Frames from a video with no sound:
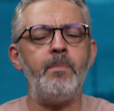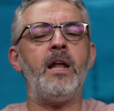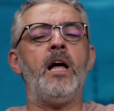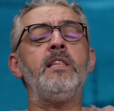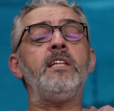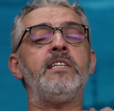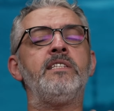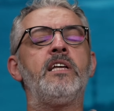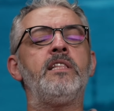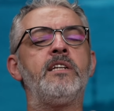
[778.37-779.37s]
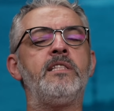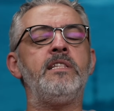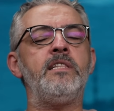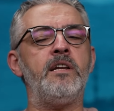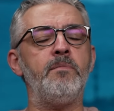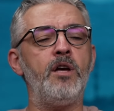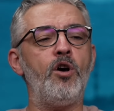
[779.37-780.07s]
ben anlat insanları dinlerim.